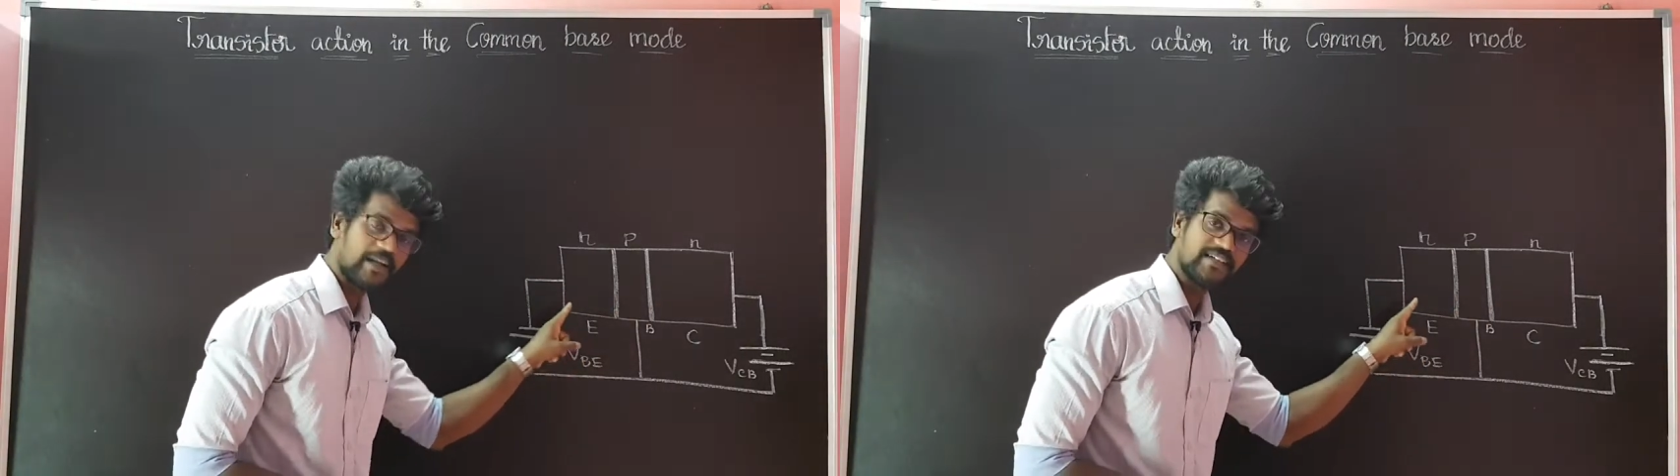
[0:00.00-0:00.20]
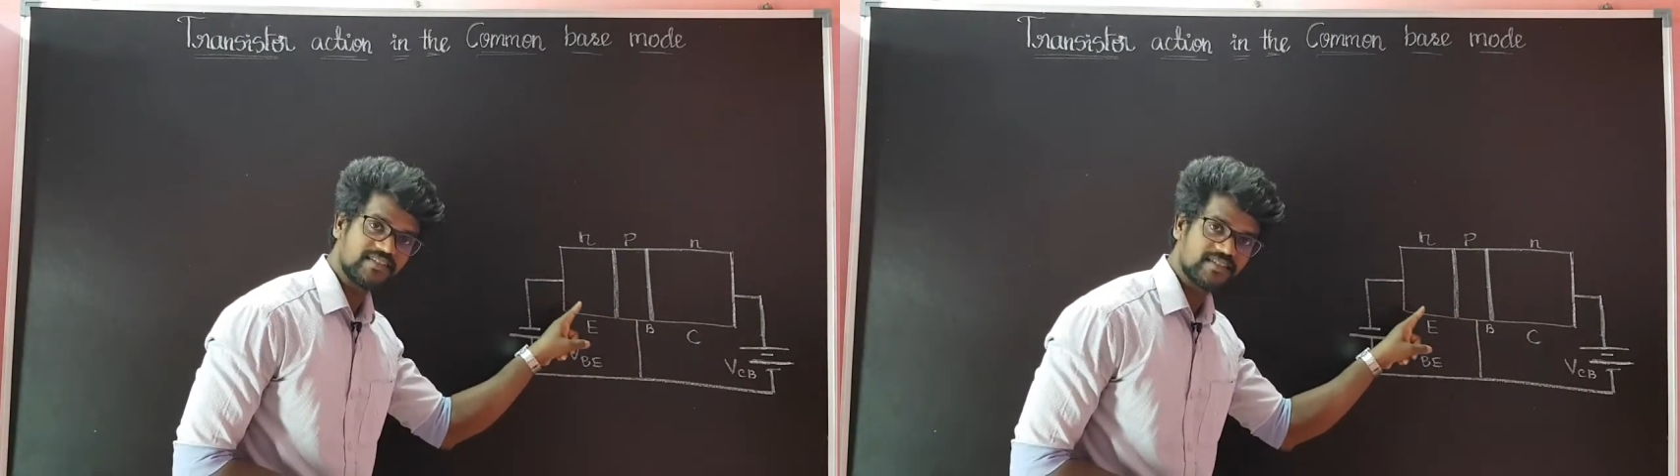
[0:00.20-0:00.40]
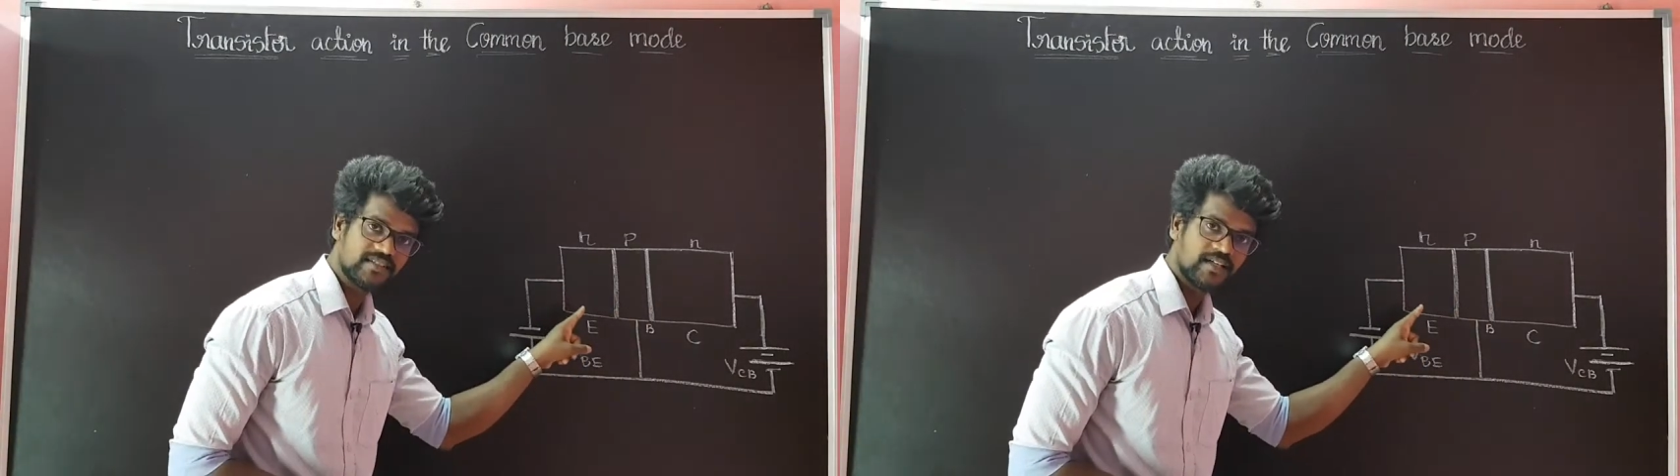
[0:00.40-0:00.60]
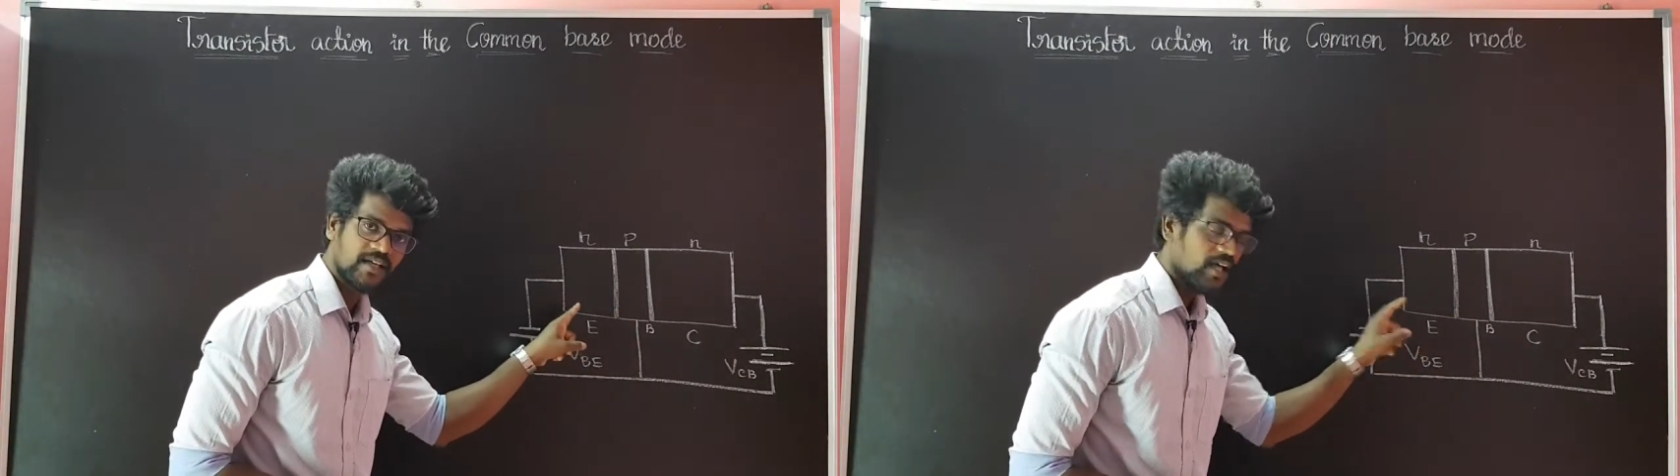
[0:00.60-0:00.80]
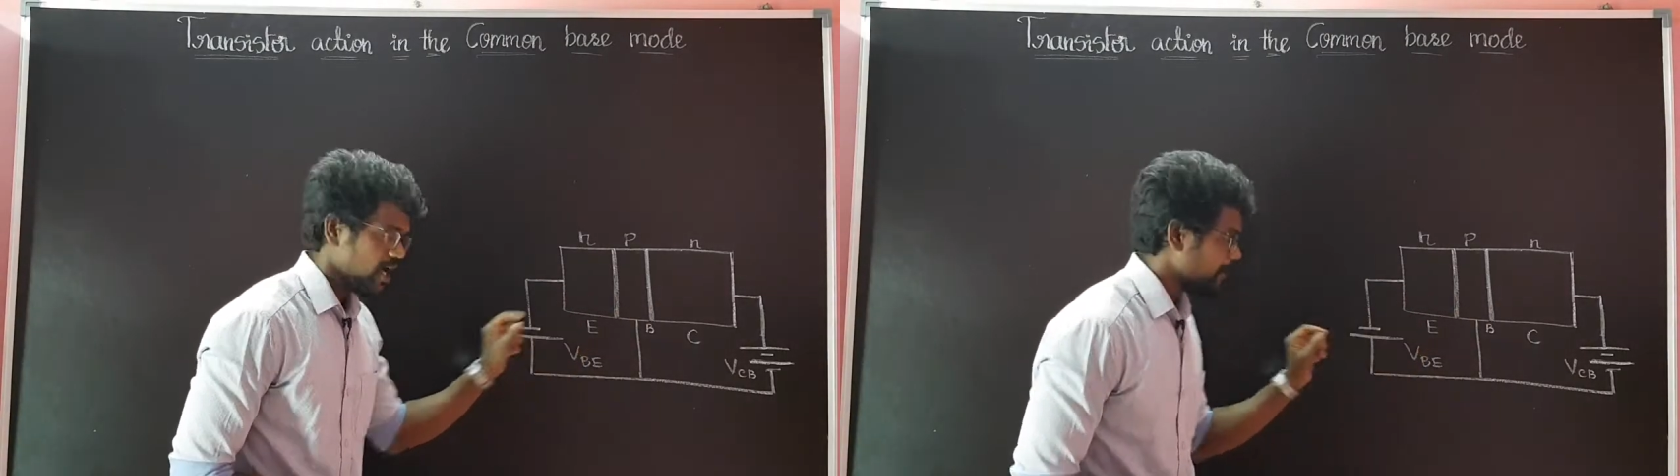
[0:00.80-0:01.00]
பிளேஸ்
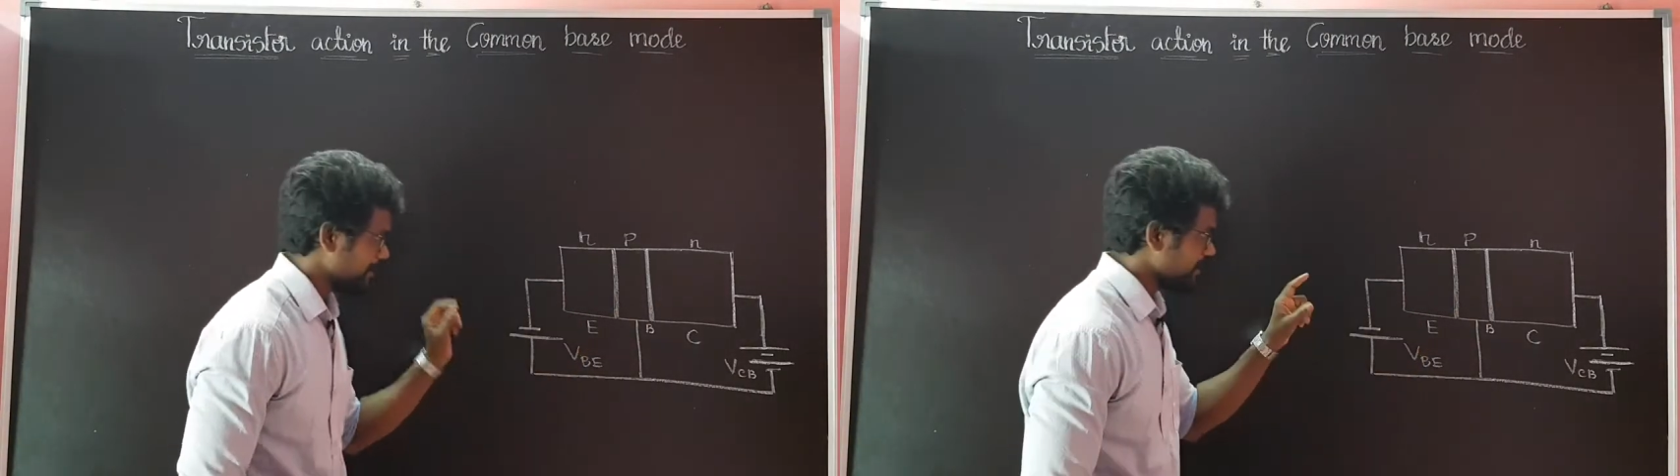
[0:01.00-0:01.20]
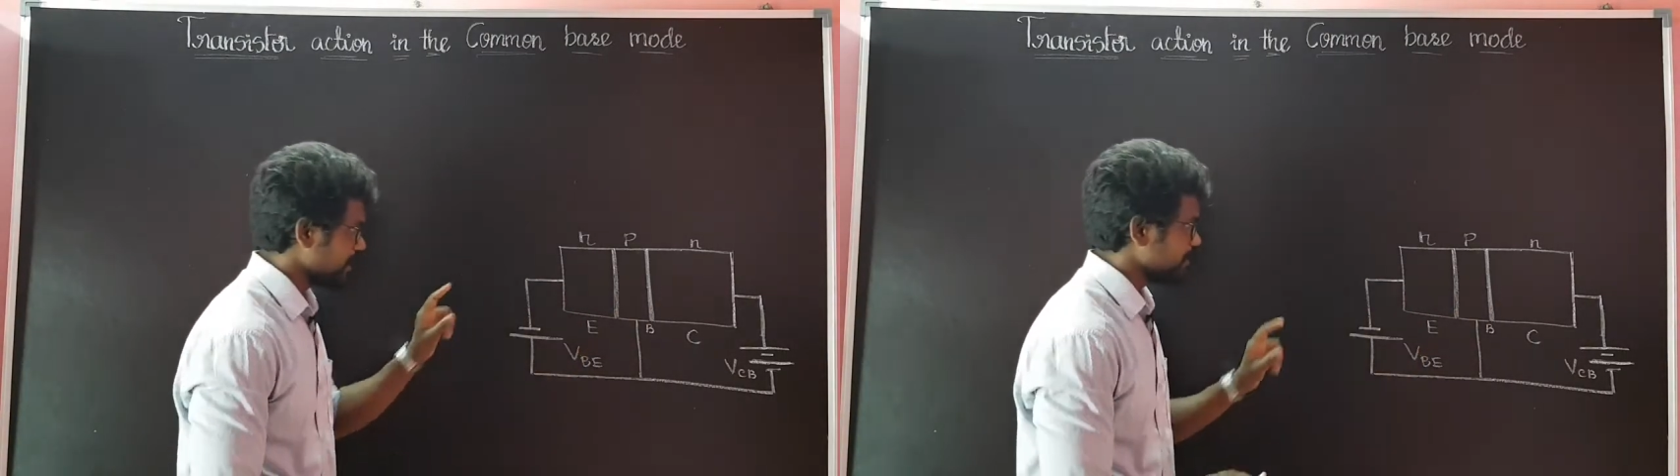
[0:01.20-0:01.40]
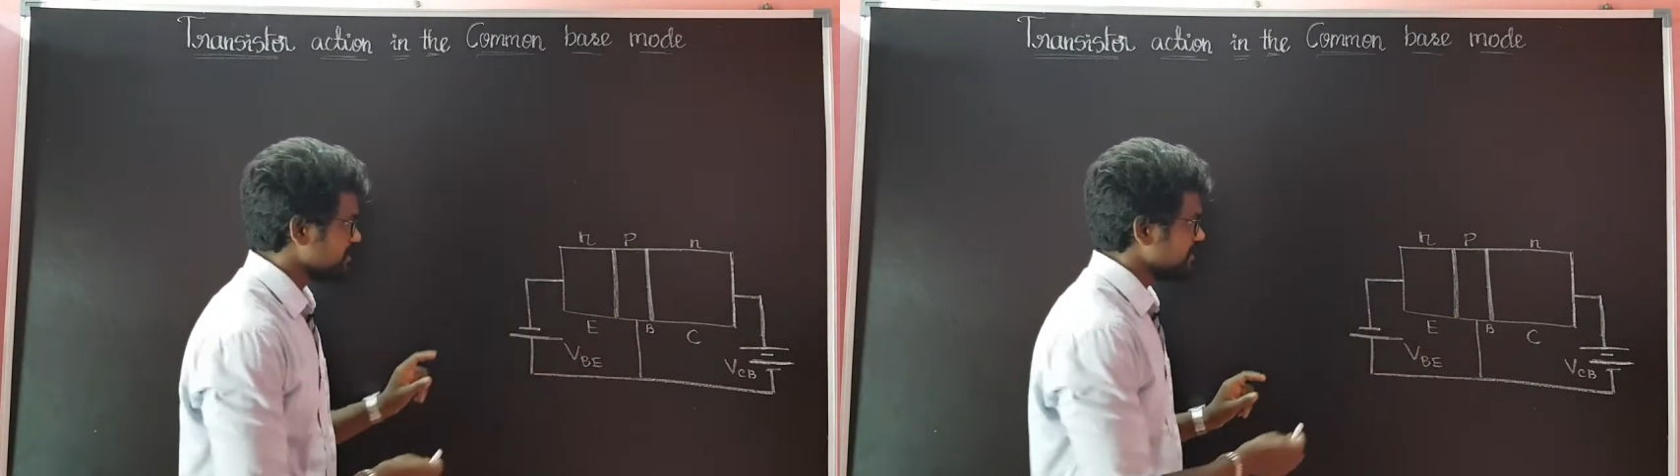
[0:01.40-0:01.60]
அப்போ என்ன ஆகும்